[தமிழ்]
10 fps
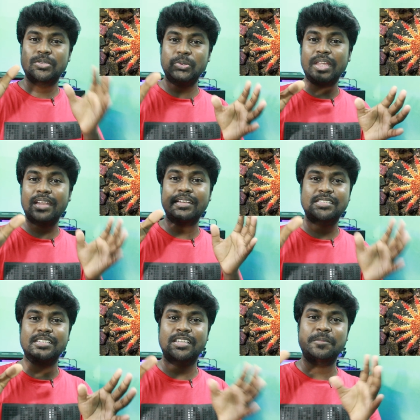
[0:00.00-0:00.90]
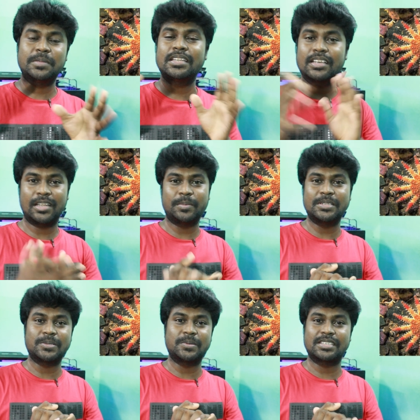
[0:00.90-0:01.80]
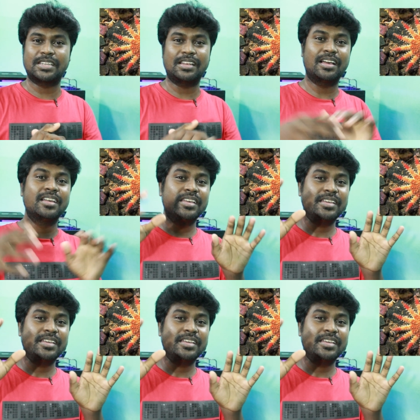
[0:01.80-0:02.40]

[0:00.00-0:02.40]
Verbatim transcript: சூரியன் நட்சத்திர மீன்கள் அப்படின்னு சொல்லுவாங்க சரிங்களா